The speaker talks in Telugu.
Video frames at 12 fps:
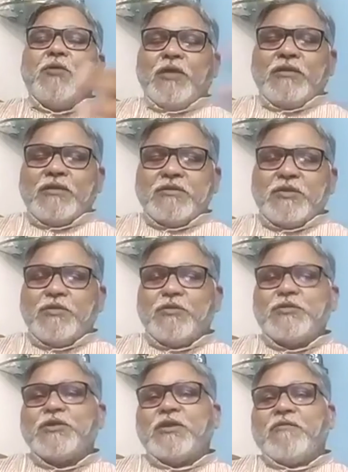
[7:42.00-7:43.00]
అంత
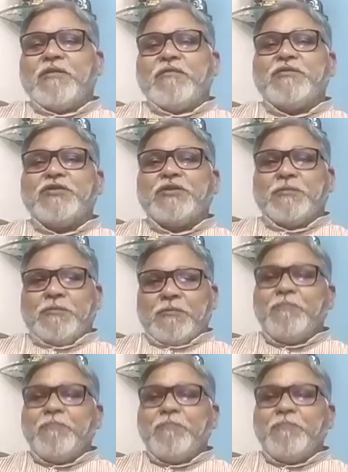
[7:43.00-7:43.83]
సంతోషకరమైన విషయము